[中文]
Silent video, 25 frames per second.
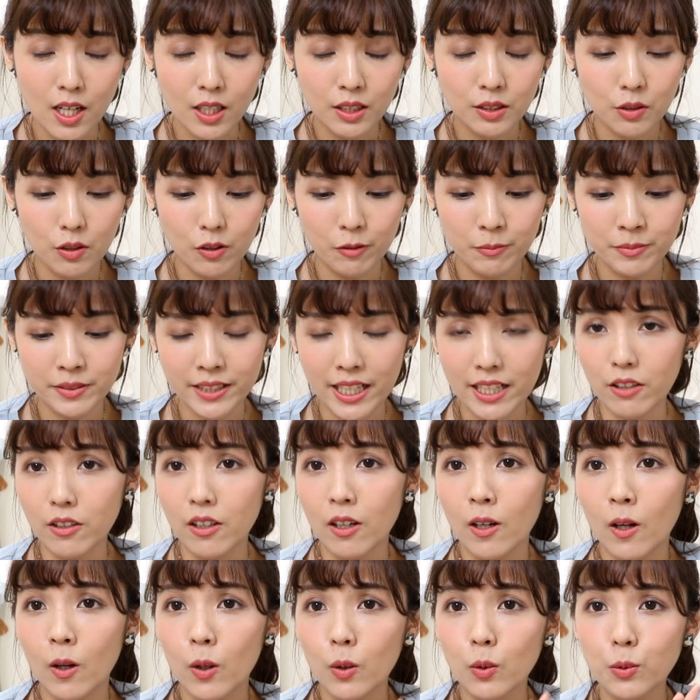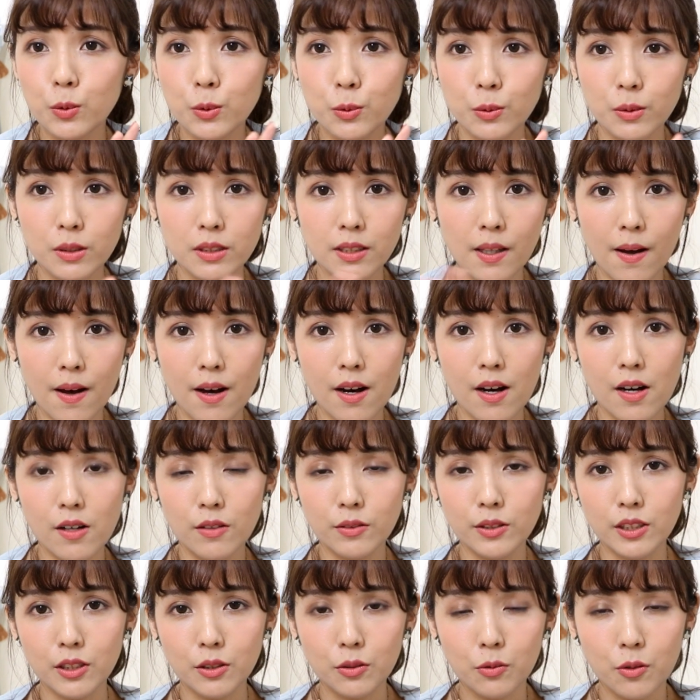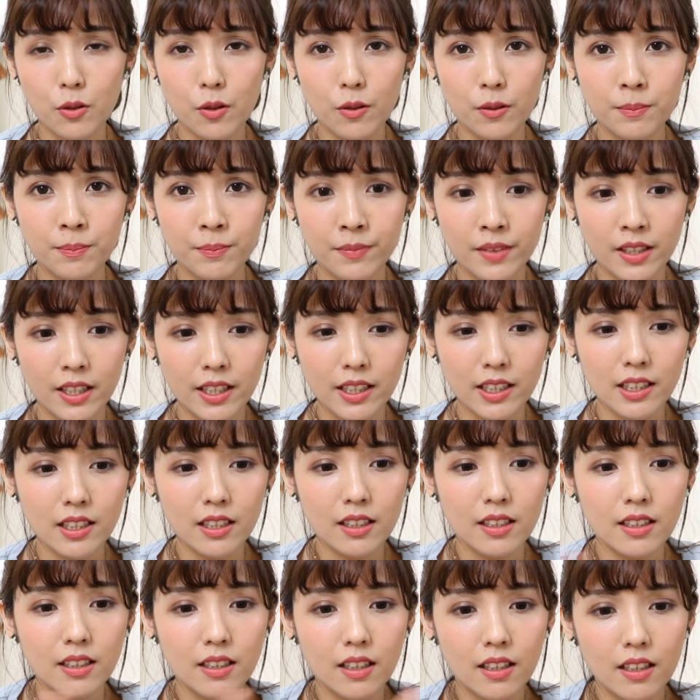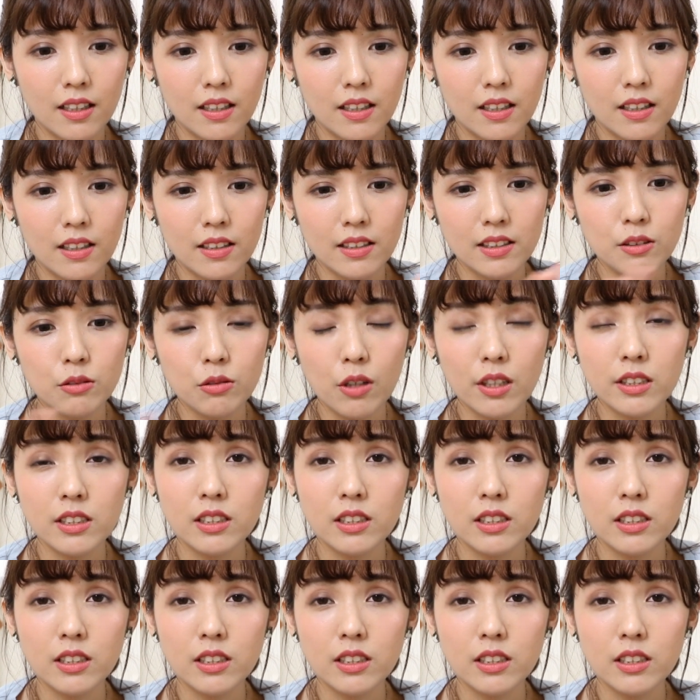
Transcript: 所以我们家有库存超级多，嗯，印刷